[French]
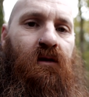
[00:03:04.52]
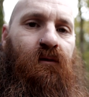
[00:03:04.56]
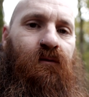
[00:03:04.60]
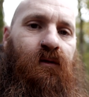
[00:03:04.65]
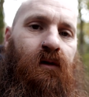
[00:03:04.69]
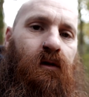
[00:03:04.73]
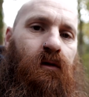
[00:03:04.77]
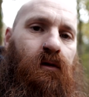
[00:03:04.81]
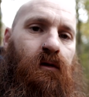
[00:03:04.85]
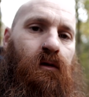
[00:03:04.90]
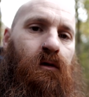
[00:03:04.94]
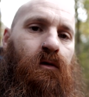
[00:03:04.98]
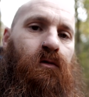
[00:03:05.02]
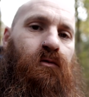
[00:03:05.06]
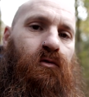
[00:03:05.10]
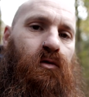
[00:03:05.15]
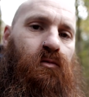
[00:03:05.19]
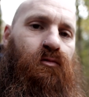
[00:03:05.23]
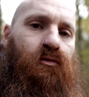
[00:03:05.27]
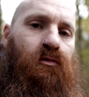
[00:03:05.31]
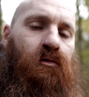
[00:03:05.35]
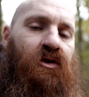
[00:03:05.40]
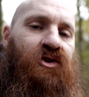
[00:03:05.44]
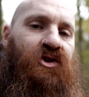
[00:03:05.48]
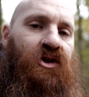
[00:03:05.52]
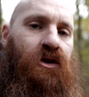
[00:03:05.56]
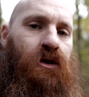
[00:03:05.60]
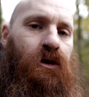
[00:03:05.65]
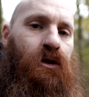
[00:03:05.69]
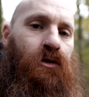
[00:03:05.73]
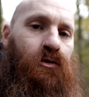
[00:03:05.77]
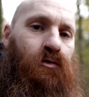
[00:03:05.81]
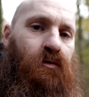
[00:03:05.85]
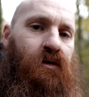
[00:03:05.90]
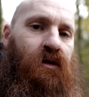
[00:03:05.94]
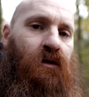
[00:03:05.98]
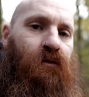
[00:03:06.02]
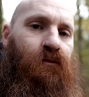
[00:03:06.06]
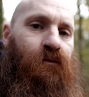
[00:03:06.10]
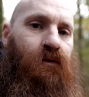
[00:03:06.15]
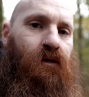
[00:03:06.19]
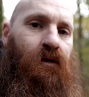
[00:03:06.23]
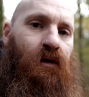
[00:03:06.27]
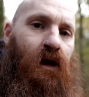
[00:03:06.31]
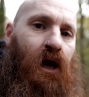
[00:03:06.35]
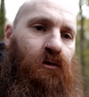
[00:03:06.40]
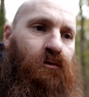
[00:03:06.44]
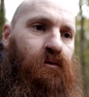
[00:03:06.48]
différents, une boulangerie, deux
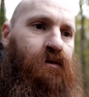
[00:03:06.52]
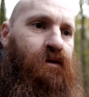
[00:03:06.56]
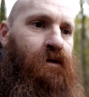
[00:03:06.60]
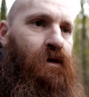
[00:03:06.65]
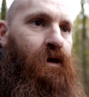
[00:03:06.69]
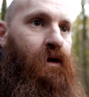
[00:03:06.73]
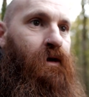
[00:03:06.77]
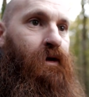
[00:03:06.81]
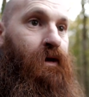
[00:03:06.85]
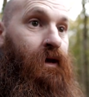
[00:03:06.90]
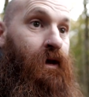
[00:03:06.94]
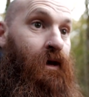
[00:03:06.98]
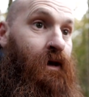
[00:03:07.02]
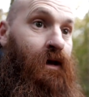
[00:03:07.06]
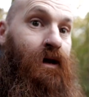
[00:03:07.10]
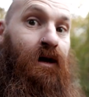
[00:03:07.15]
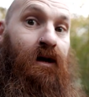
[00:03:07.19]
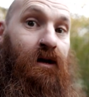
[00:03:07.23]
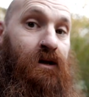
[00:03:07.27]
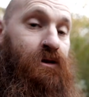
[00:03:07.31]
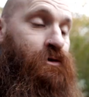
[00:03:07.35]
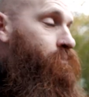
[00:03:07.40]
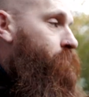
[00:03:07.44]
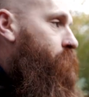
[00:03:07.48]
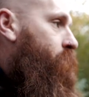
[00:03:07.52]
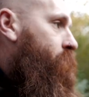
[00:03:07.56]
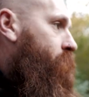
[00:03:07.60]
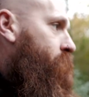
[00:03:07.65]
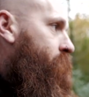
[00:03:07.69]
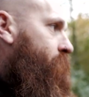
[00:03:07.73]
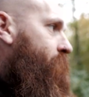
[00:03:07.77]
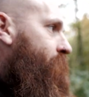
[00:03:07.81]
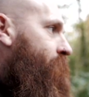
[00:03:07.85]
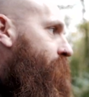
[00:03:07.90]
cafés, un hôtel et un restaurant.